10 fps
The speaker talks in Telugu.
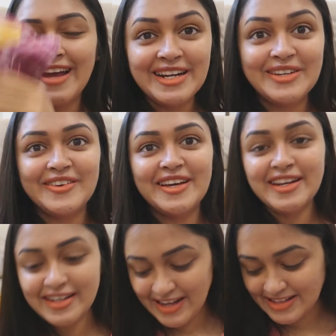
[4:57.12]
నైట్
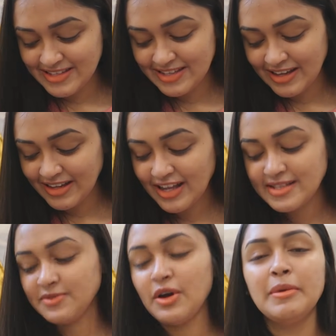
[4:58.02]
వేర్ ఖచ్చితంగా
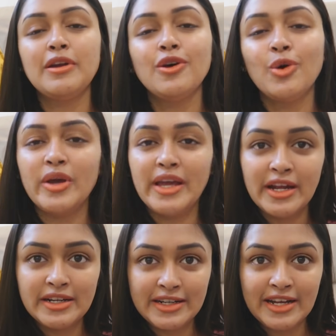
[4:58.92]
జివామిలో
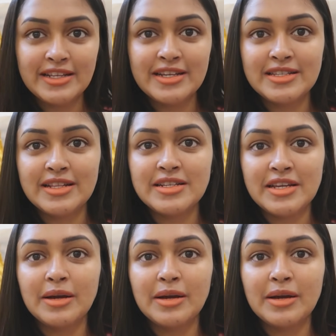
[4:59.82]
ఏం ట్రై చేసినా